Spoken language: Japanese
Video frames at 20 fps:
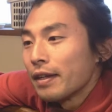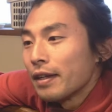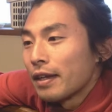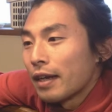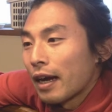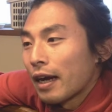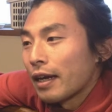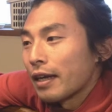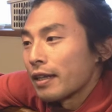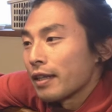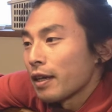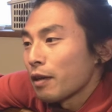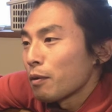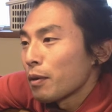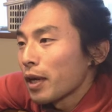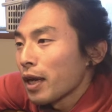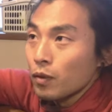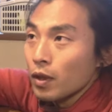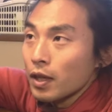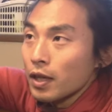はい、で、こ
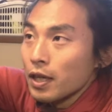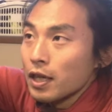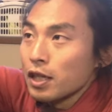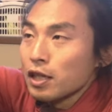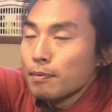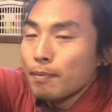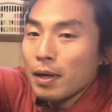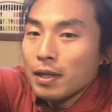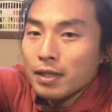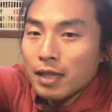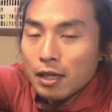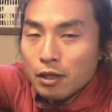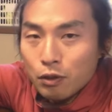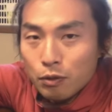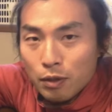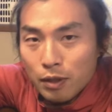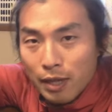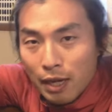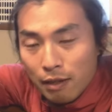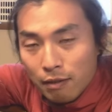れが一番最
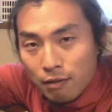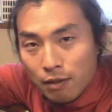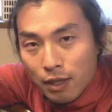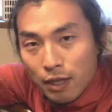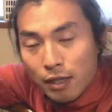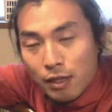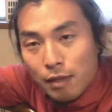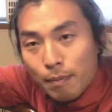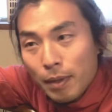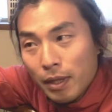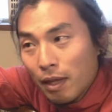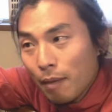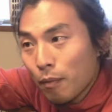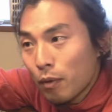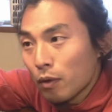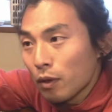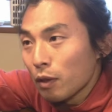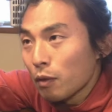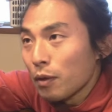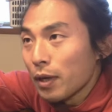初にタンクから詰めた
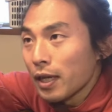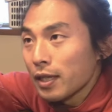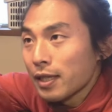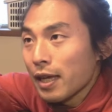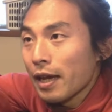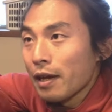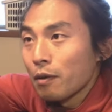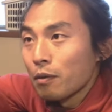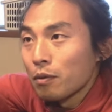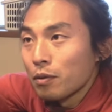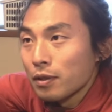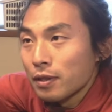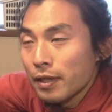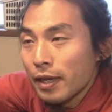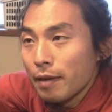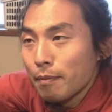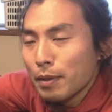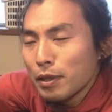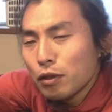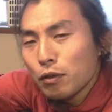もの。で、これが最後です
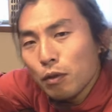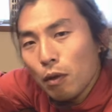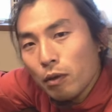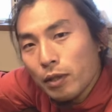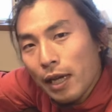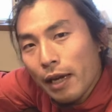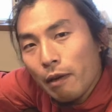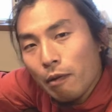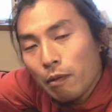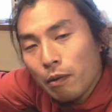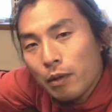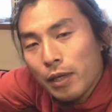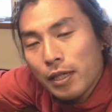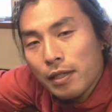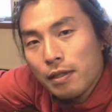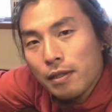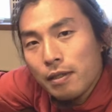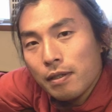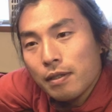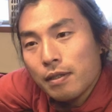ね。まあちょっと最後のや
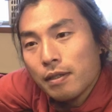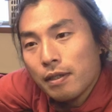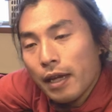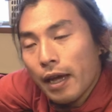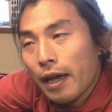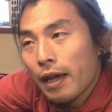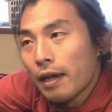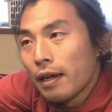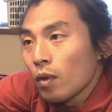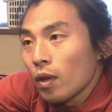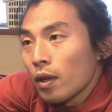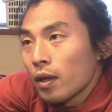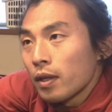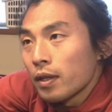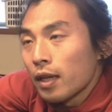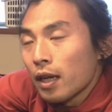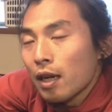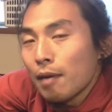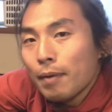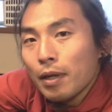つですね。
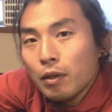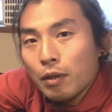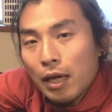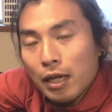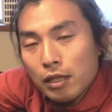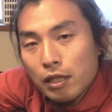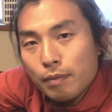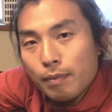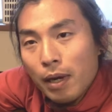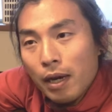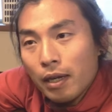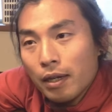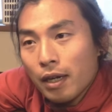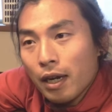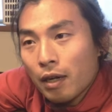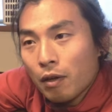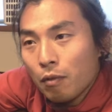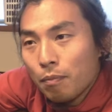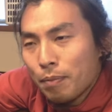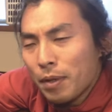7番と8番、
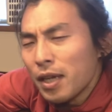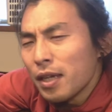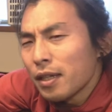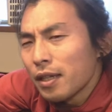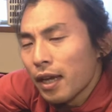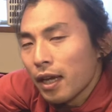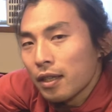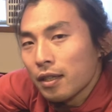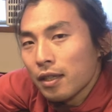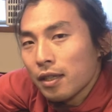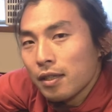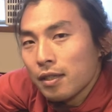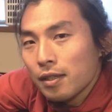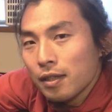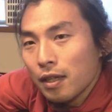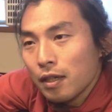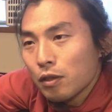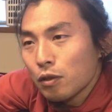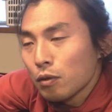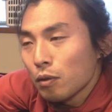あの、瓶でやったやつ
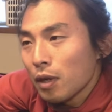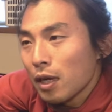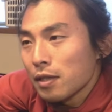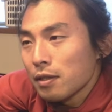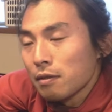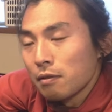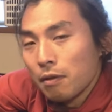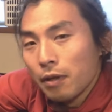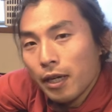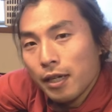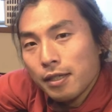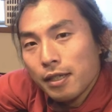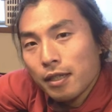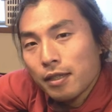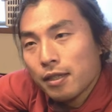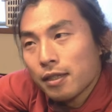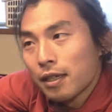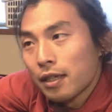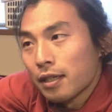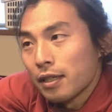がちょっとガス抜けちゃっ
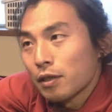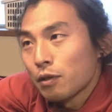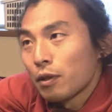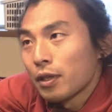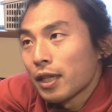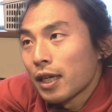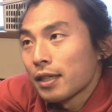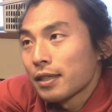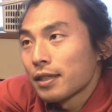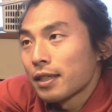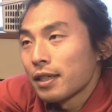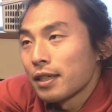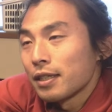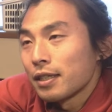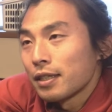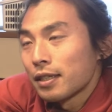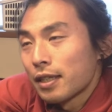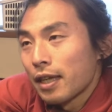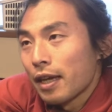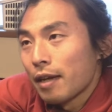てたんで、それ足したり
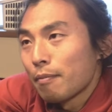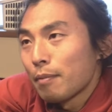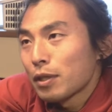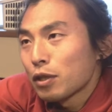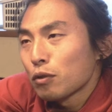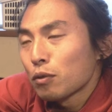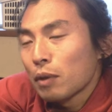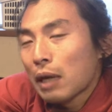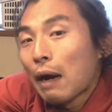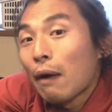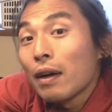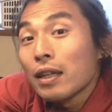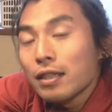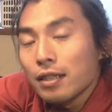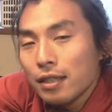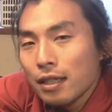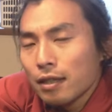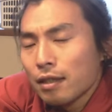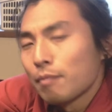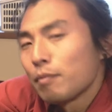して、まあちょっと変わっ
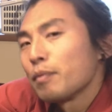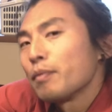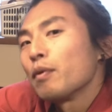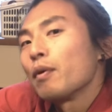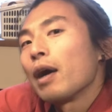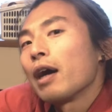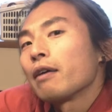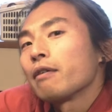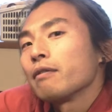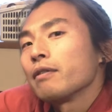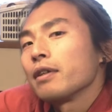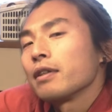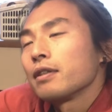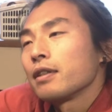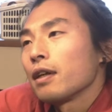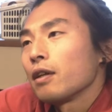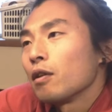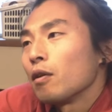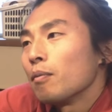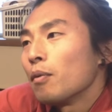ちゃった部分はあるんで
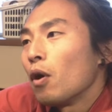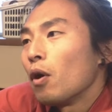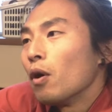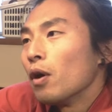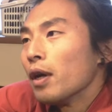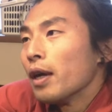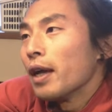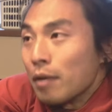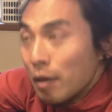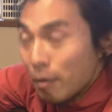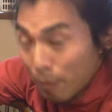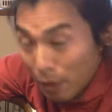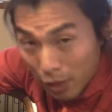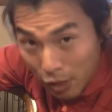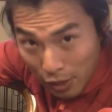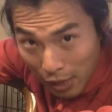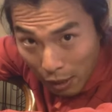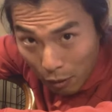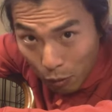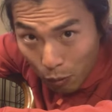けども、まあ、
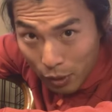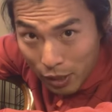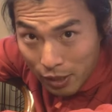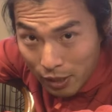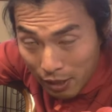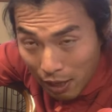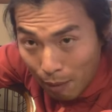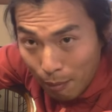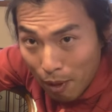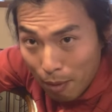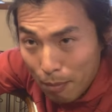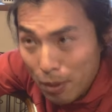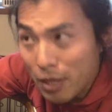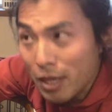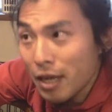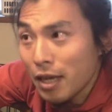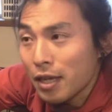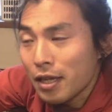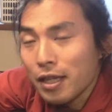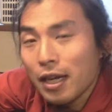二次発行5日目見
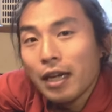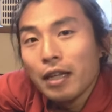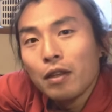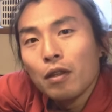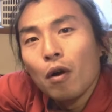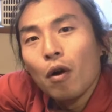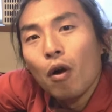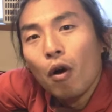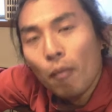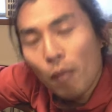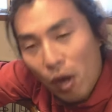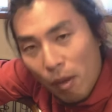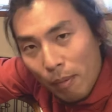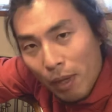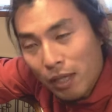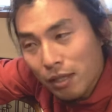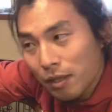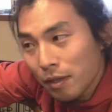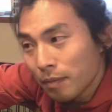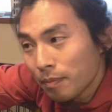ていきたいと思い
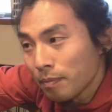ます。